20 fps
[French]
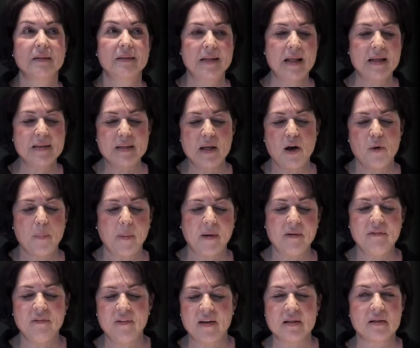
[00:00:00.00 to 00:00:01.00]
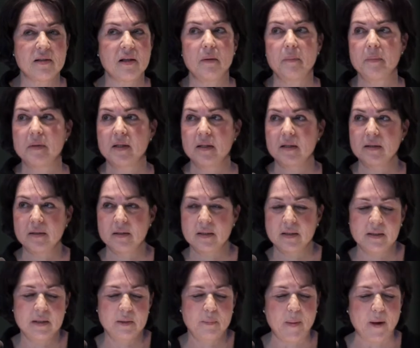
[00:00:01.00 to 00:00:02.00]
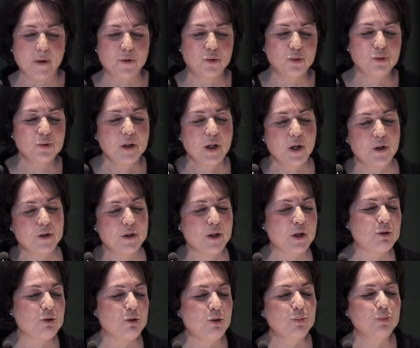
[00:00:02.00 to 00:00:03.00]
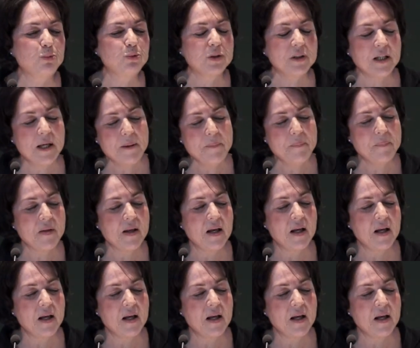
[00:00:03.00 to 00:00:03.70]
Là, c'est en préface, hein, mais c'est partout dans, son bouquin.